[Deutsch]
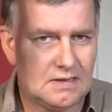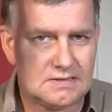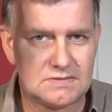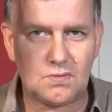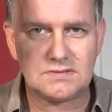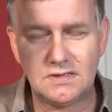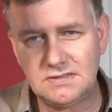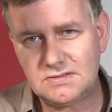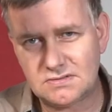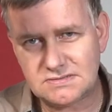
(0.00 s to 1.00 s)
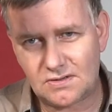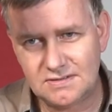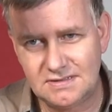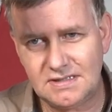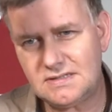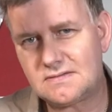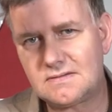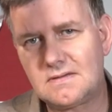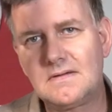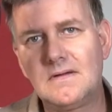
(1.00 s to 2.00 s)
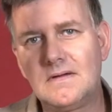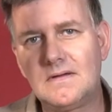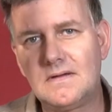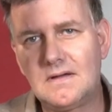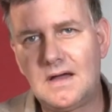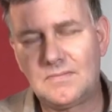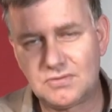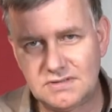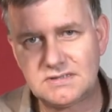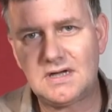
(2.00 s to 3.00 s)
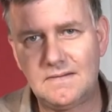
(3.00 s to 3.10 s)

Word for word: So, solltet ihr uns noch nicht abonniert